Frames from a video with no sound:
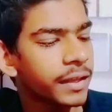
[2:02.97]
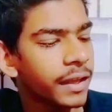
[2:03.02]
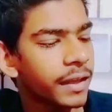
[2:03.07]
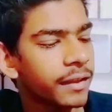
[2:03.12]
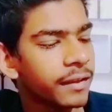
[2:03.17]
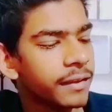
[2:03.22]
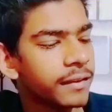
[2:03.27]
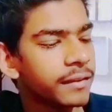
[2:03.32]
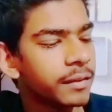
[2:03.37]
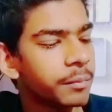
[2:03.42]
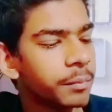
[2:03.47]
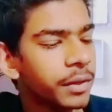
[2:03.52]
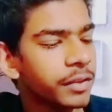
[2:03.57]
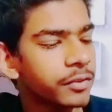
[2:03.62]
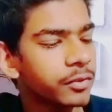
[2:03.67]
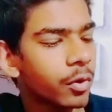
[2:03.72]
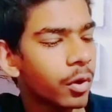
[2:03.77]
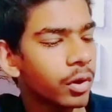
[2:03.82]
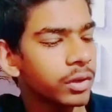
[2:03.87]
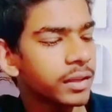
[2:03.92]
ठीक है सिंपल
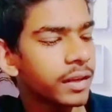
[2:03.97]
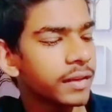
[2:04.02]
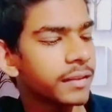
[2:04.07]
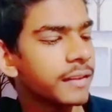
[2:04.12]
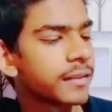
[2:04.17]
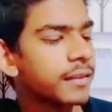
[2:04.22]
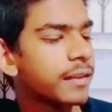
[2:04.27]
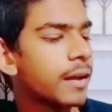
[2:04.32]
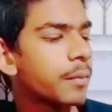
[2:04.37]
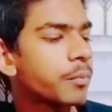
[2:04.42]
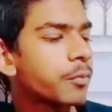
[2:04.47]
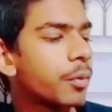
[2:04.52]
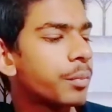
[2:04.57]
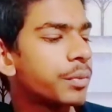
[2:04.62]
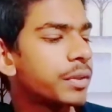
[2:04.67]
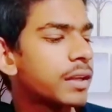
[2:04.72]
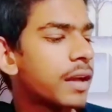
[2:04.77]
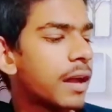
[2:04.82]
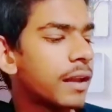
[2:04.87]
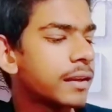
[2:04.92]
इसको ऑन कर देते हैं आपको
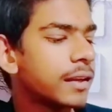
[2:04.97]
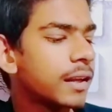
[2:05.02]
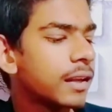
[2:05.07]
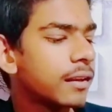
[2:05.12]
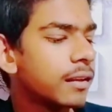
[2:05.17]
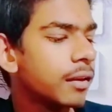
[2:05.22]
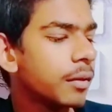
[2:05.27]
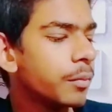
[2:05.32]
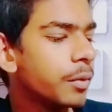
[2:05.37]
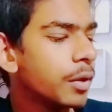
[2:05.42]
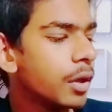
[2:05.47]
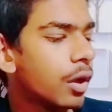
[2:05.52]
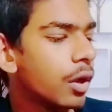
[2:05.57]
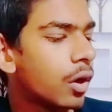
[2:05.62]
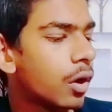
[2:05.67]
भी दिखाने के लिए हम